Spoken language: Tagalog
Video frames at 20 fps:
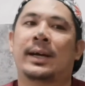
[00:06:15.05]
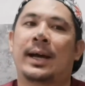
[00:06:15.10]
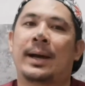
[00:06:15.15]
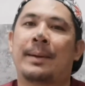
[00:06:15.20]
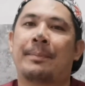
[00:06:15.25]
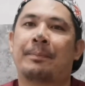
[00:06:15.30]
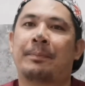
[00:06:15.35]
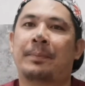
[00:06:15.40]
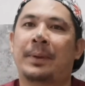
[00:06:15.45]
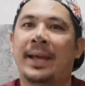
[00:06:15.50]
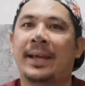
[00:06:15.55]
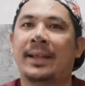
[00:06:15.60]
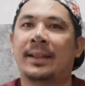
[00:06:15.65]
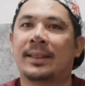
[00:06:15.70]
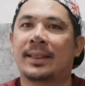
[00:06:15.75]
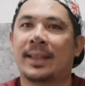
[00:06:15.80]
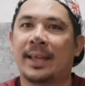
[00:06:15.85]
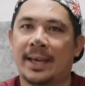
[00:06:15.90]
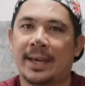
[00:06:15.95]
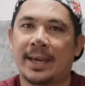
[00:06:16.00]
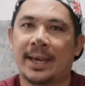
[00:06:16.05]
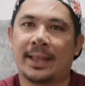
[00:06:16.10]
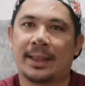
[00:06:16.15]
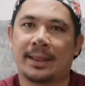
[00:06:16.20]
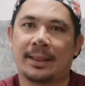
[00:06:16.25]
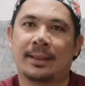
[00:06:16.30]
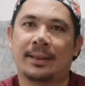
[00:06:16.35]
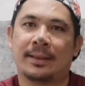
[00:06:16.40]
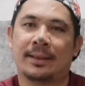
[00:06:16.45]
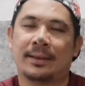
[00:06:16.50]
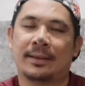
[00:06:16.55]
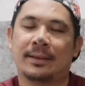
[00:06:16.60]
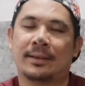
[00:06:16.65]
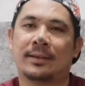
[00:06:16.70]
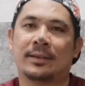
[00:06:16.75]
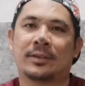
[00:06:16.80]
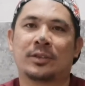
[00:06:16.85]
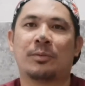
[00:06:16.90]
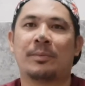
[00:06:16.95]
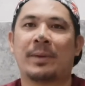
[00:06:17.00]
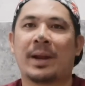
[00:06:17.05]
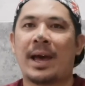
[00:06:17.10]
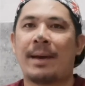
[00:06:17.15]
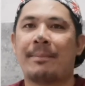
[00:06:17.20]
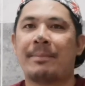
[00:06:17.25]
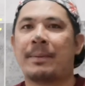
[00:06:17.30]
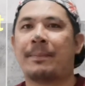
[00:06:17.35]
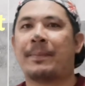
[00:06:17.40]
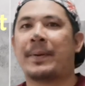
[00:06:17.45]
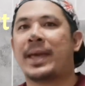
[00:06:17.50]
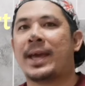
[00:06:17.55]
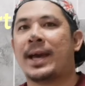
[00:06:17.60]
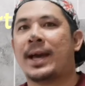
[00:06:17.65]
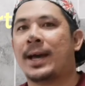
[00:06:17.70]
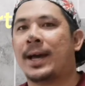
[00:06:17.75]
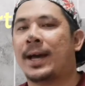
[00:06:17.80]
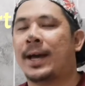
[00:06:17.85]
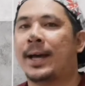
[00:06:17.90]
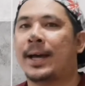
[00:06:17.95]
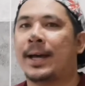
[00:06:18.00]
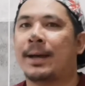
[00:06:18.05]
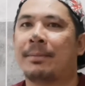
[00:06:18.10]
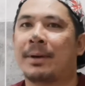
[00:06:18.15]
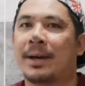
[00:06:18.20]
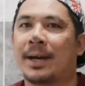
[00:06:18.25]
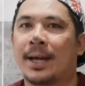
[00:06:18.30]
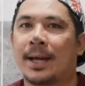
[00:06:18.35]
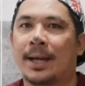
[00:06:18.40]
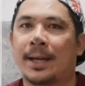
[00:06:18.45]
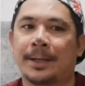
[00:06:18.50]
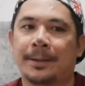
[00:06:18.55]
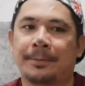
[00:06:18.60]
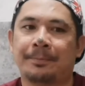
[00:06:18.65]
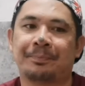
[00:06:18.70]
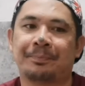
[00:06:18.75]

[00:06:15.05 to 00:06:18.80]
uh, plane ticket. So, marami pa yung uh, mga